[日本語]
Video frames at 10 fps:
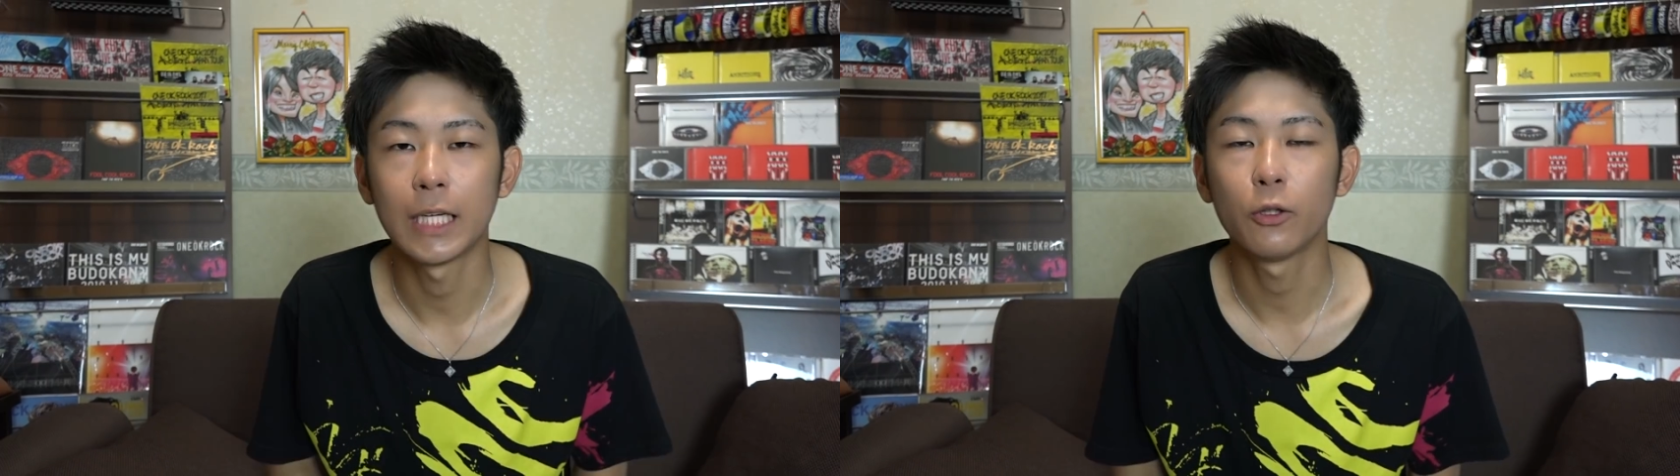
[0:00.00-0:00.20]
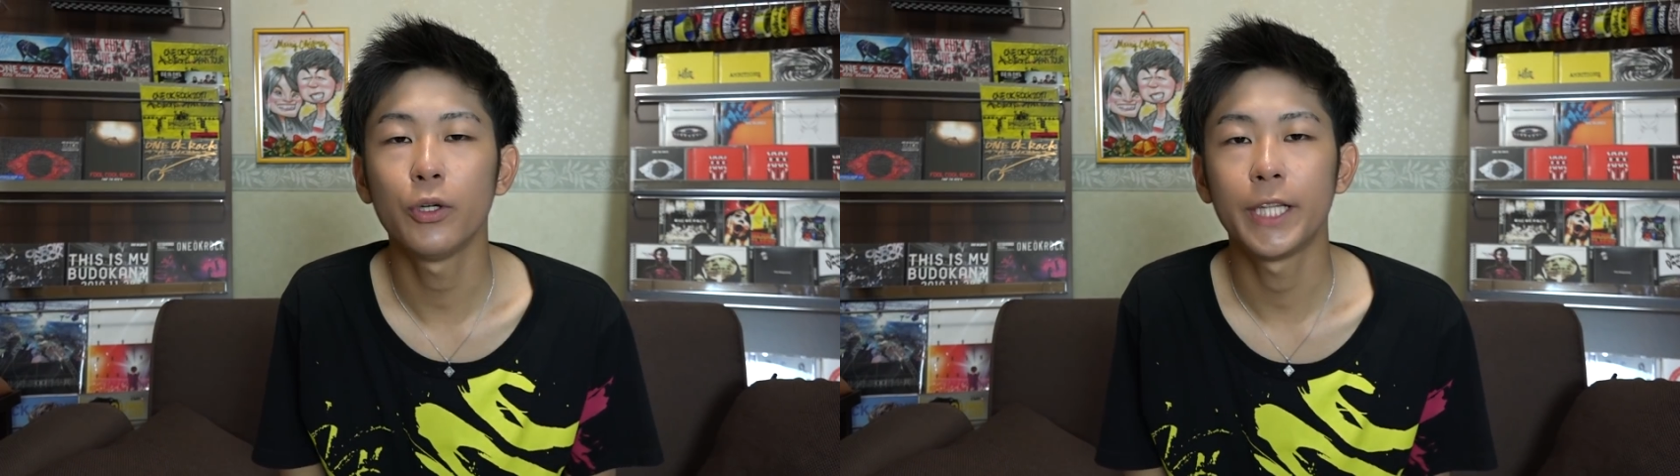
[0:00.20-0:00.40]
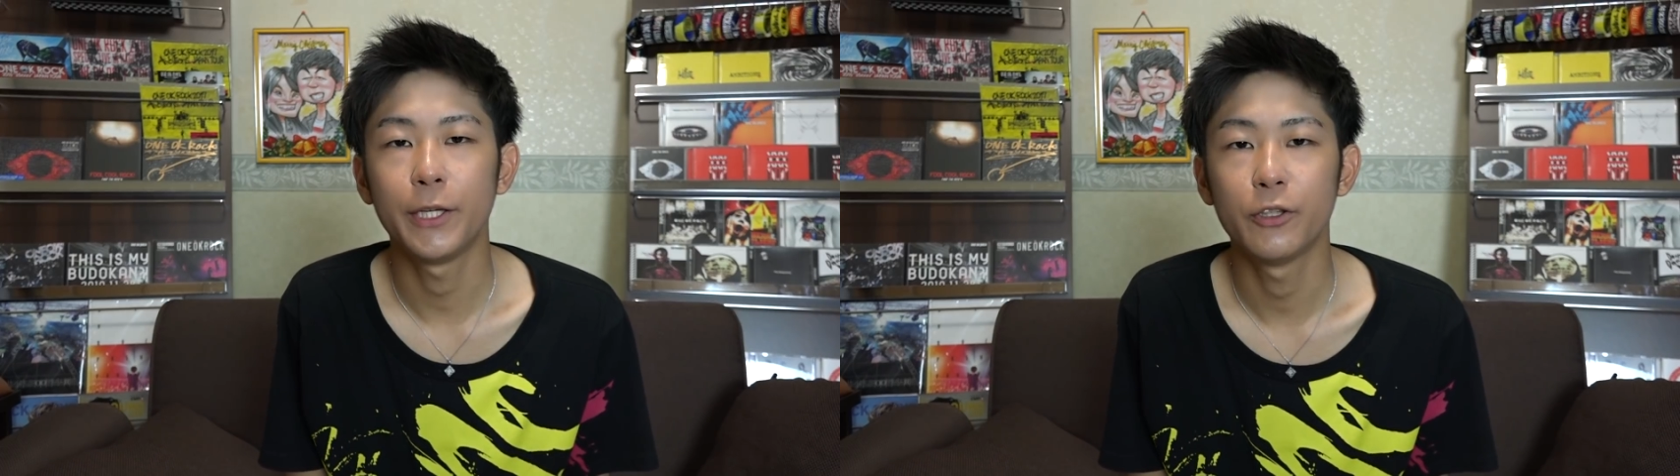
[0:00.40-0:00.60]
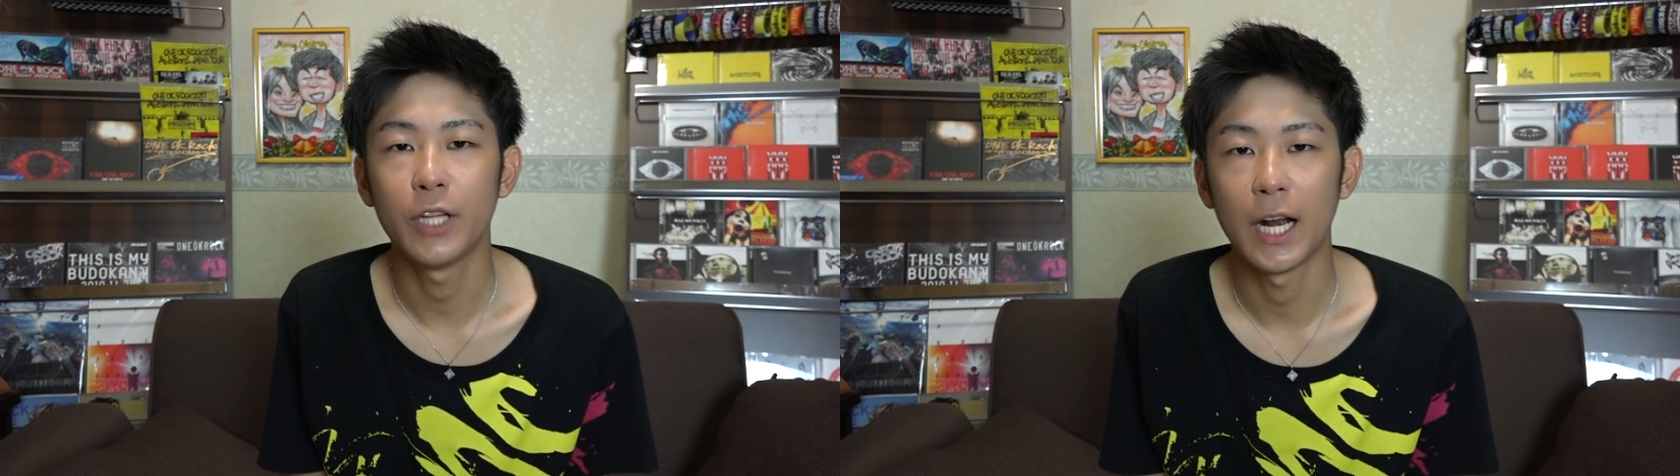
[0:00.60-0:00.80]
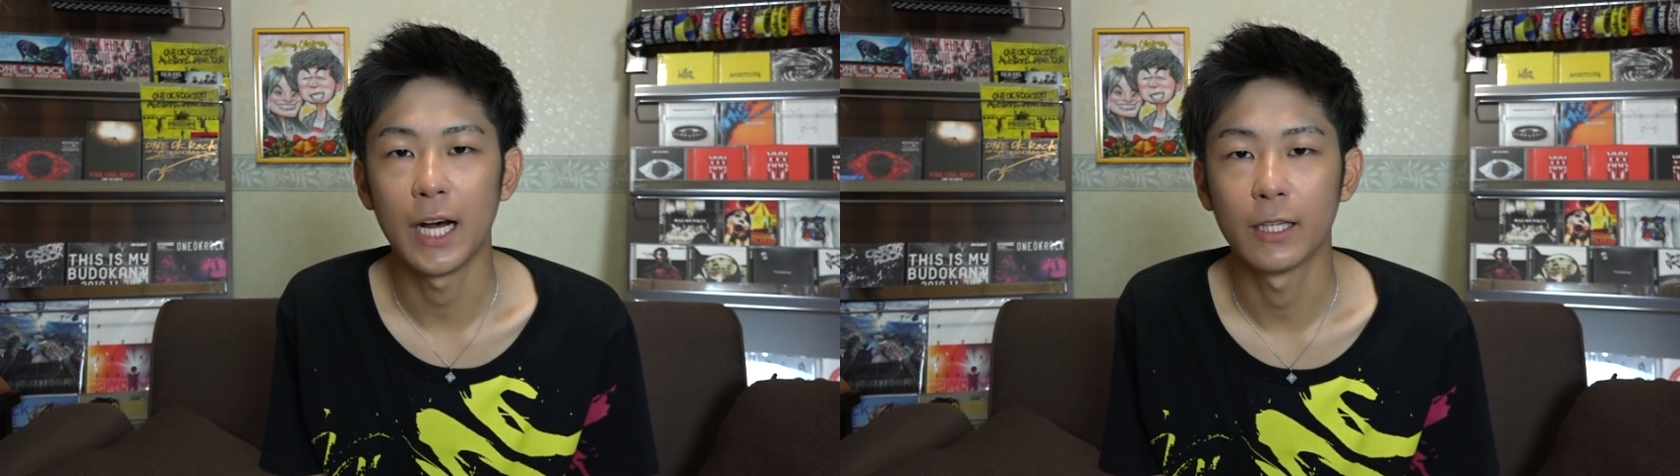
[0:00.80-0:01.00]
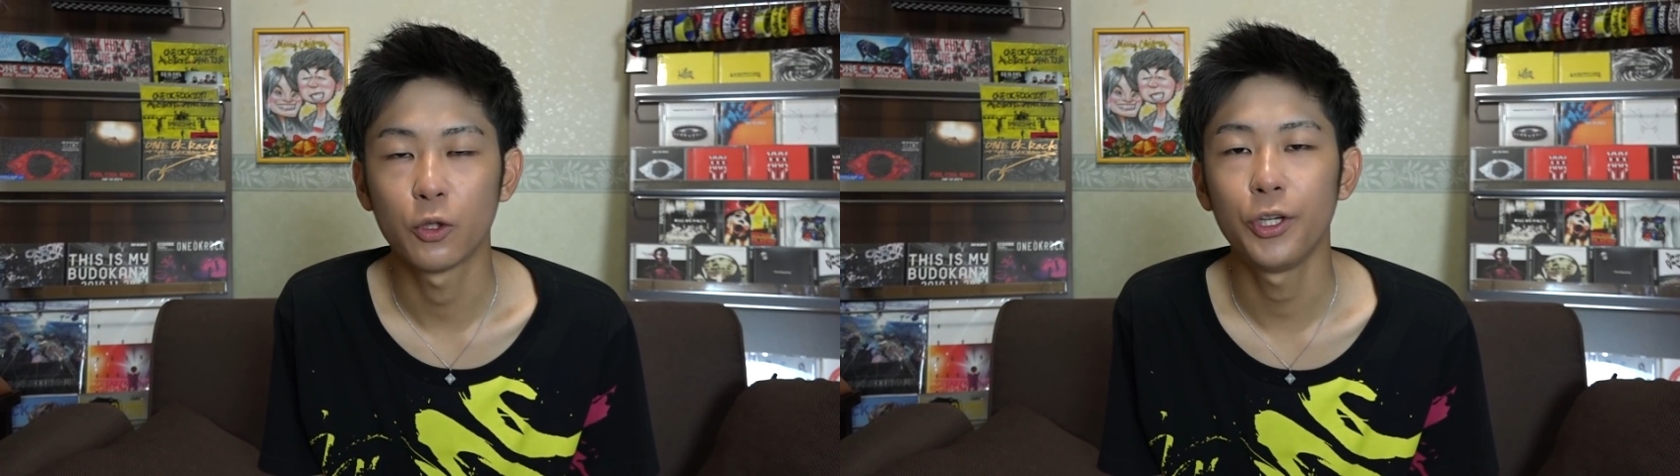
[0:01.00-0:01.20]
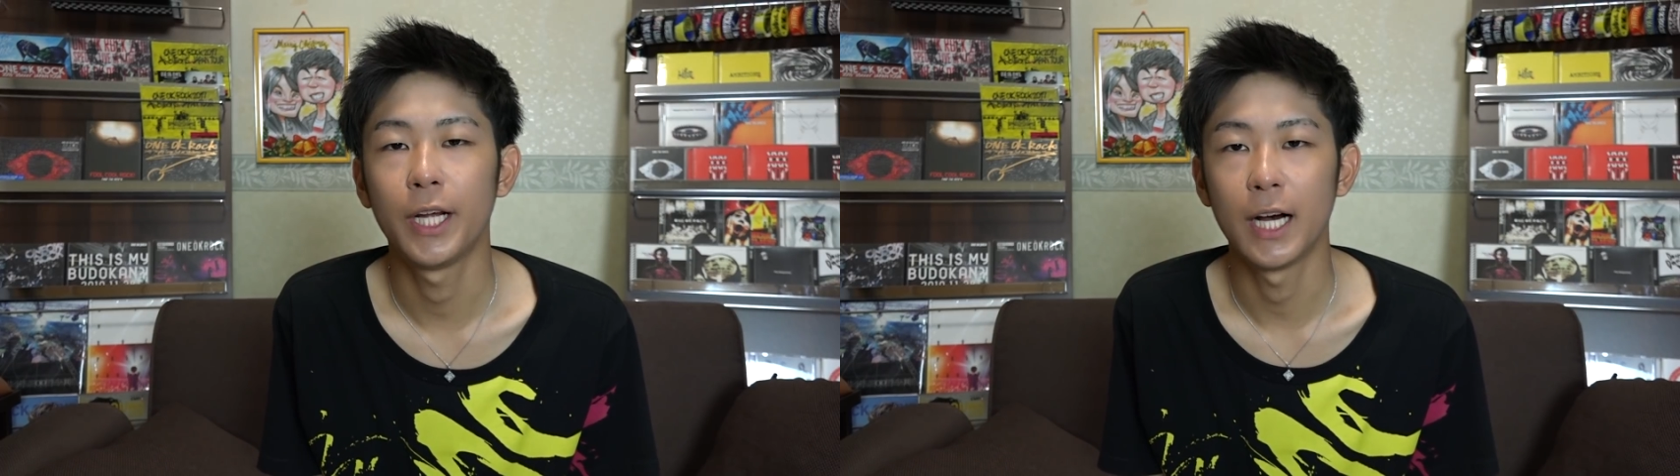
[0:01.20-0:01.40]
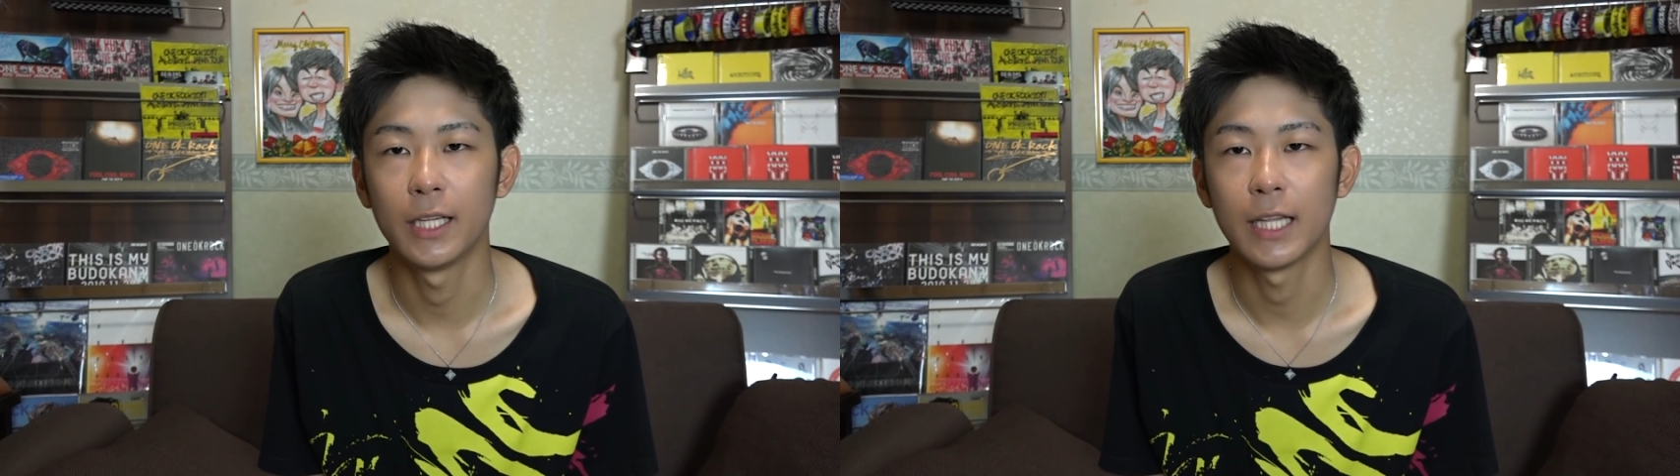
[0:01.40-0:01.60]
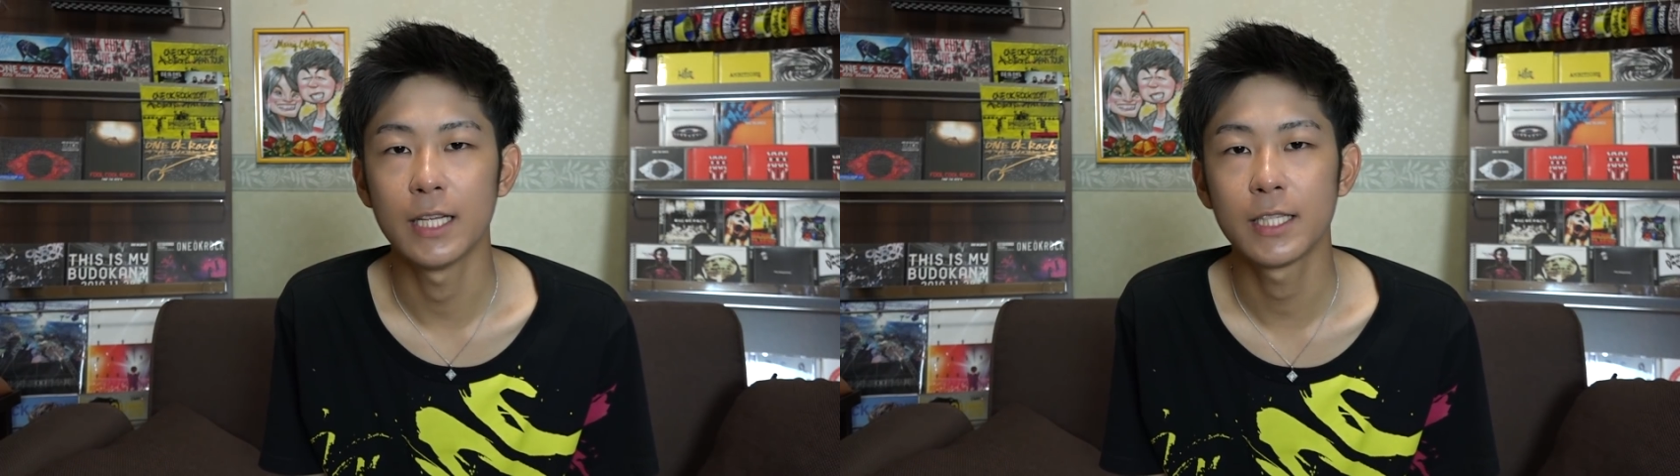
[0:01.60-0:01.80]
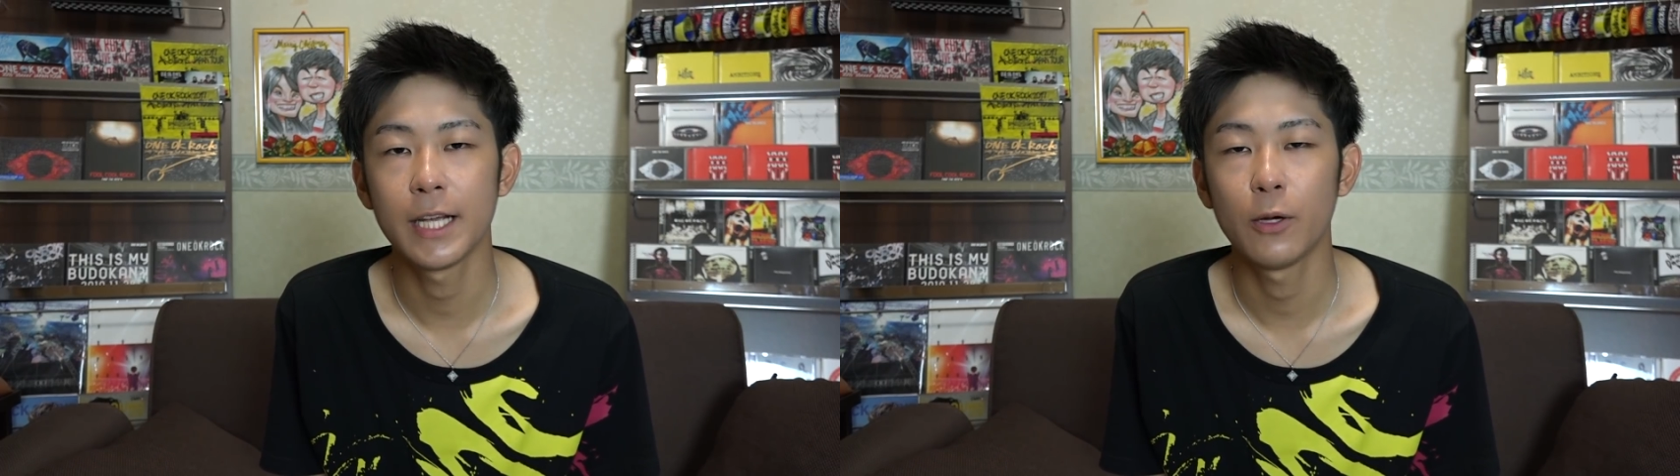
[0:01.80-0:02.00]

例えて言うならトイレが男性